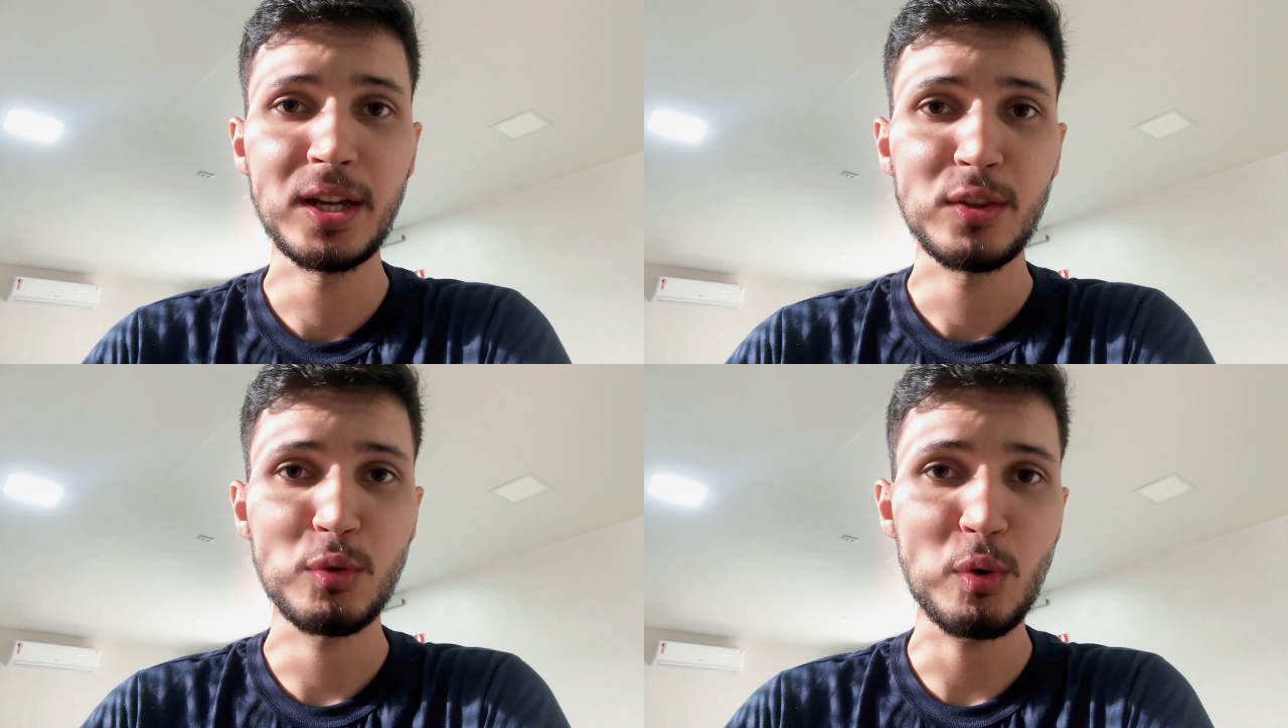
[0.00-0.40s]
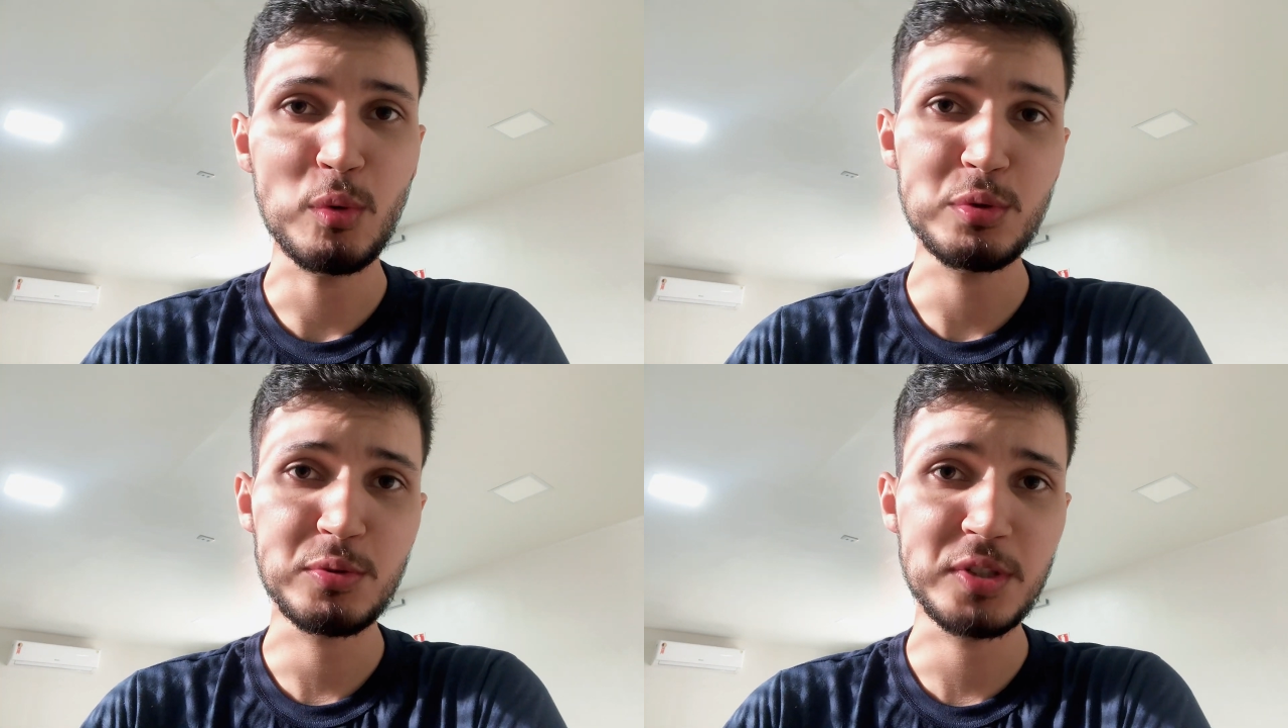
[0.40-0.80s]
no
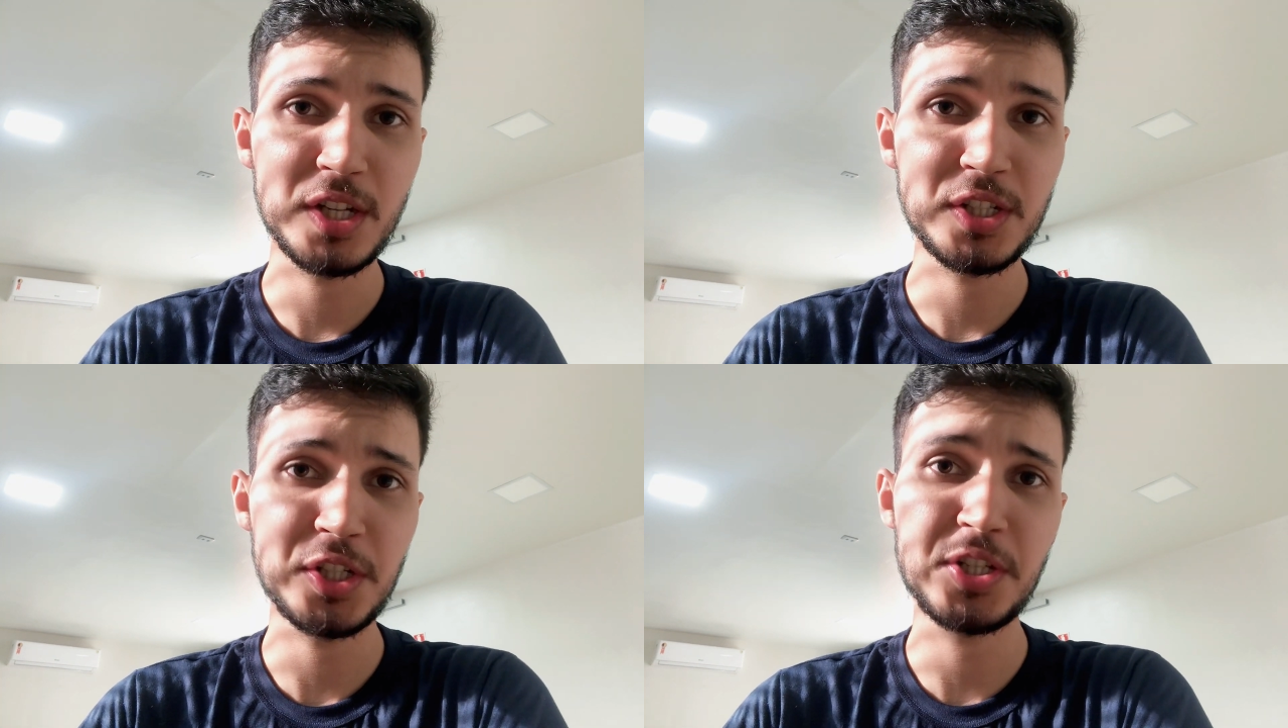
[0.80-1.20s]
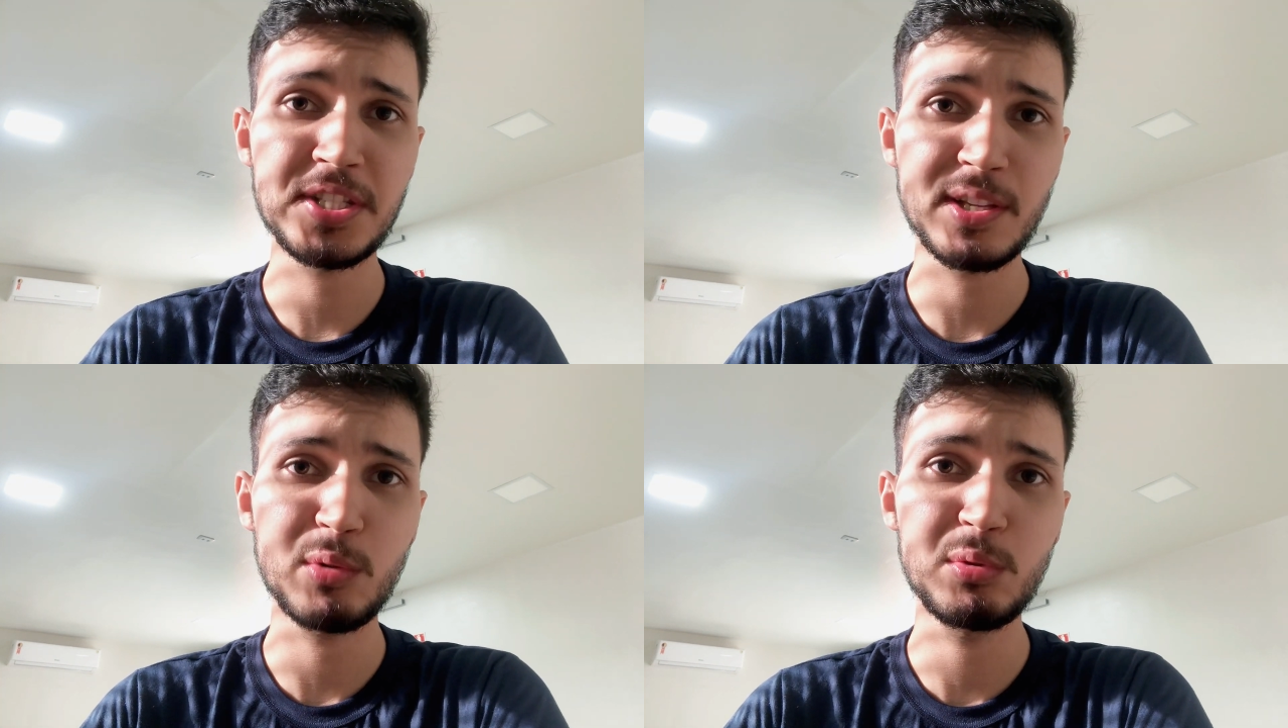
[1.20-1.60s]
concurso de agente de
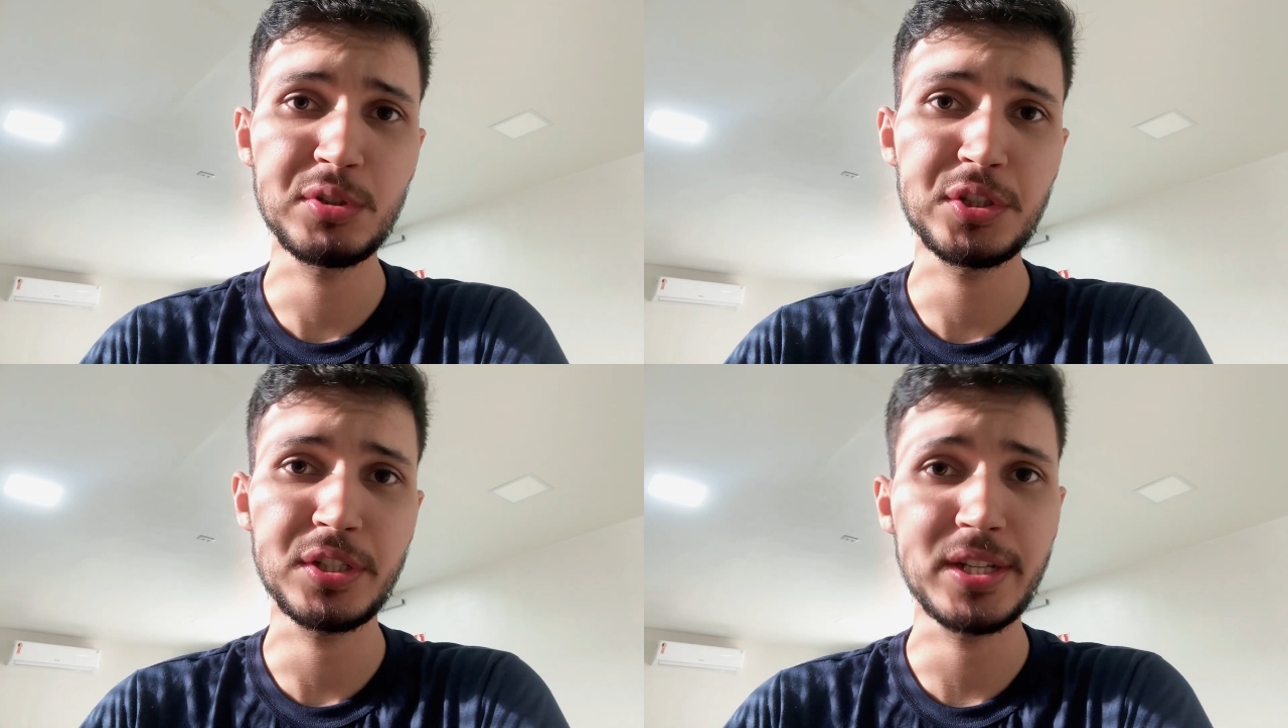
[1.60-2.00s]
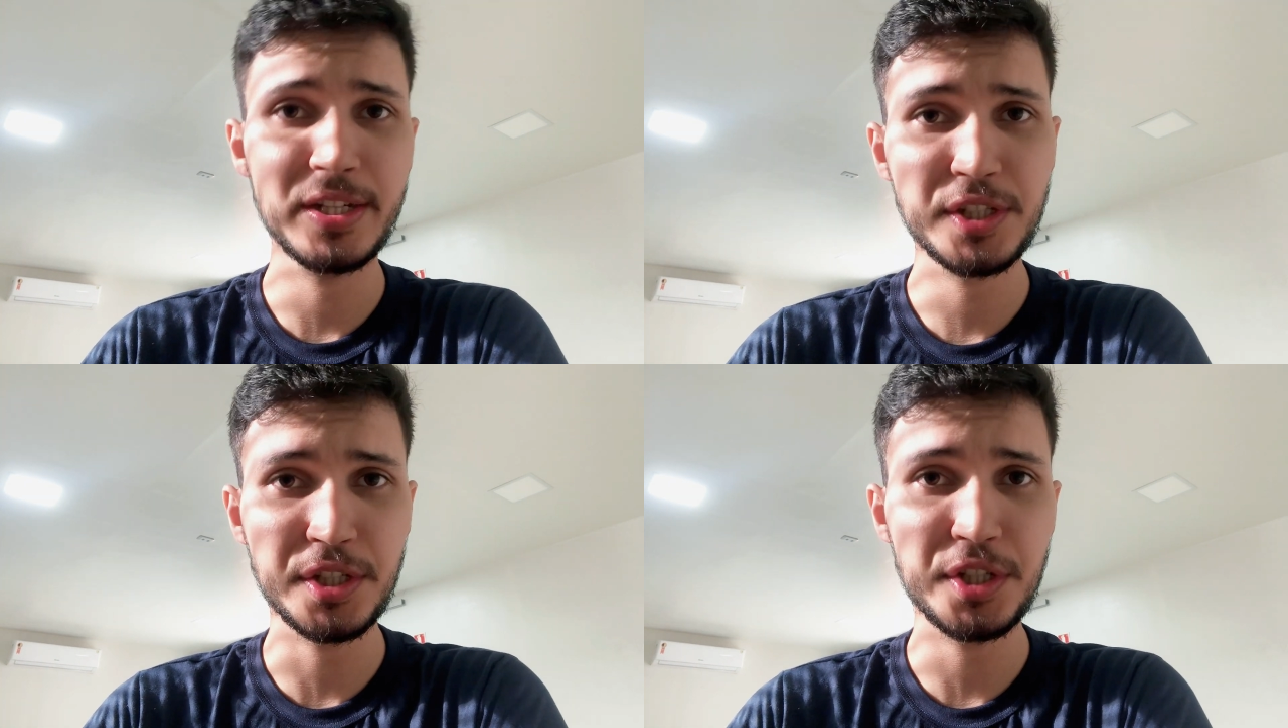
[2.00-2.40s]
saúde e
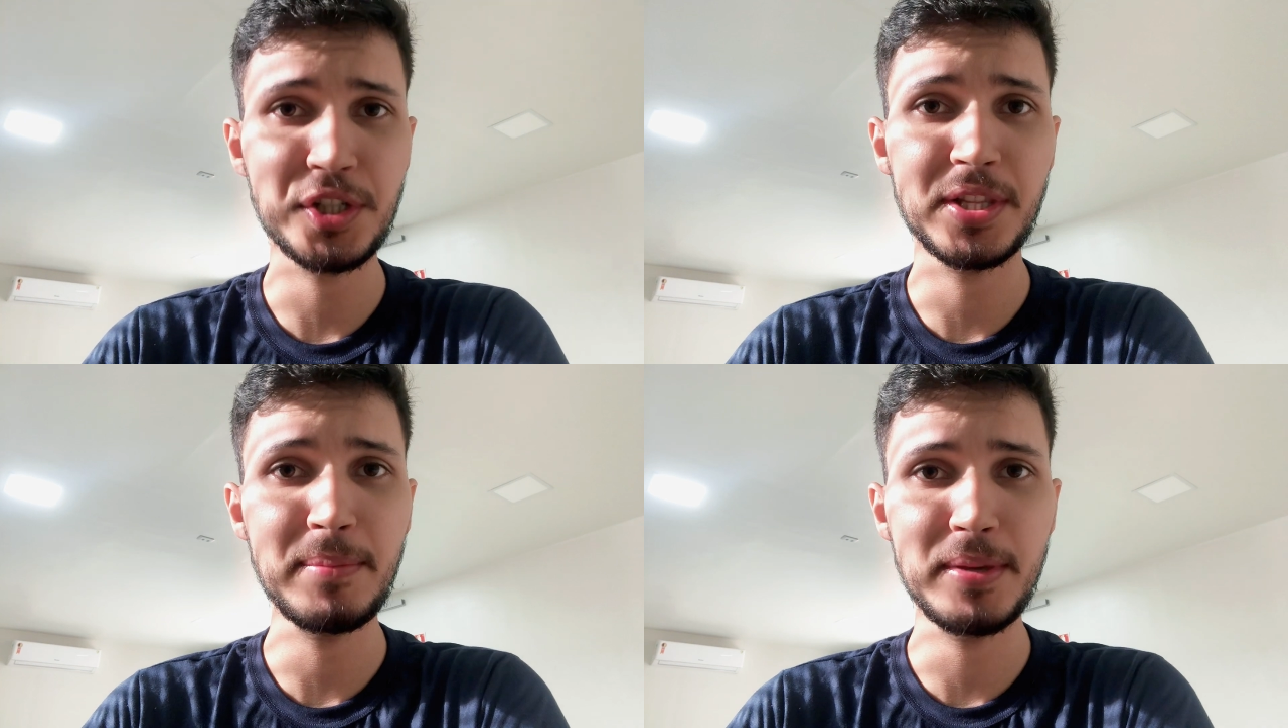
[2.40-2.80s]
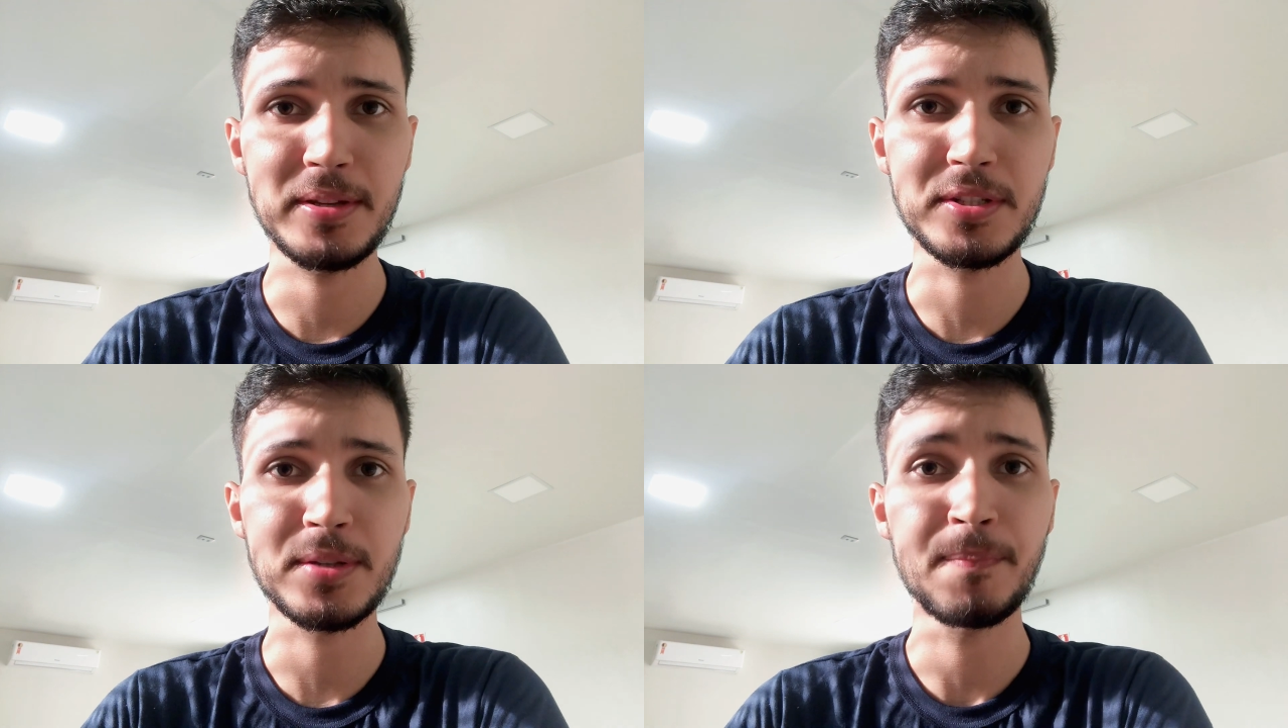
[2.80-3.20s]
agente de
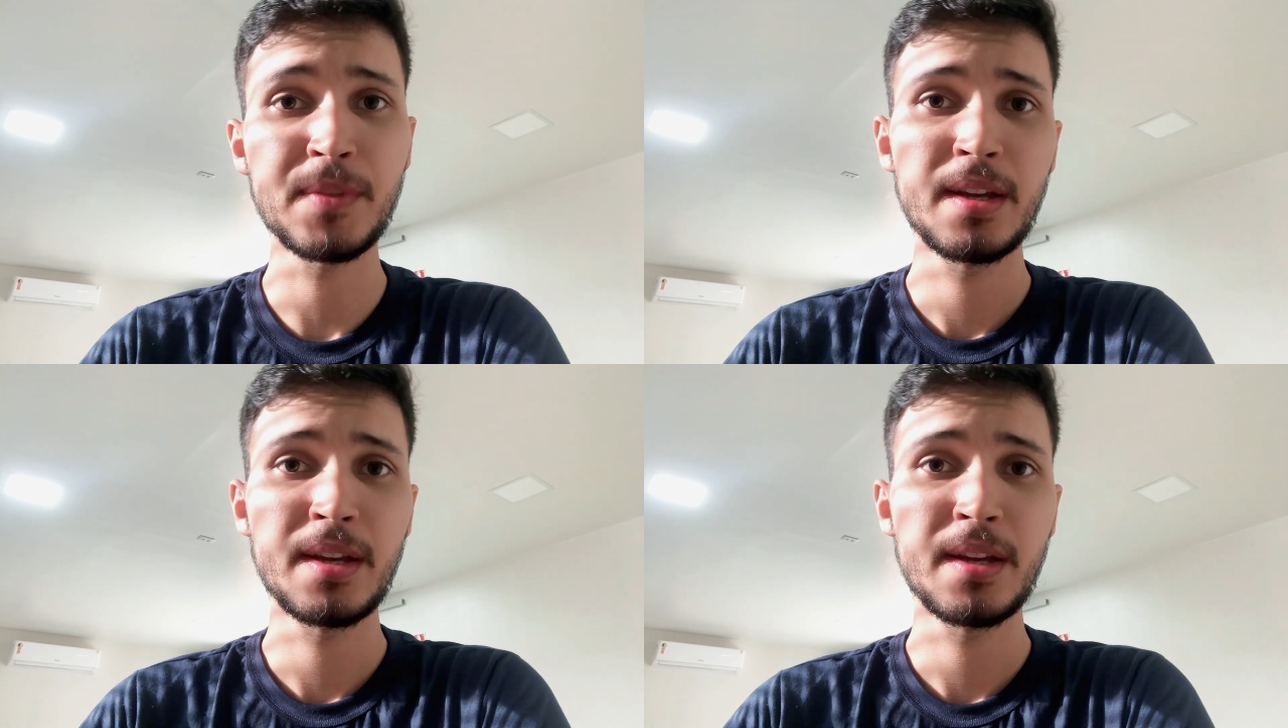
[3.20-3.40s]
endemias.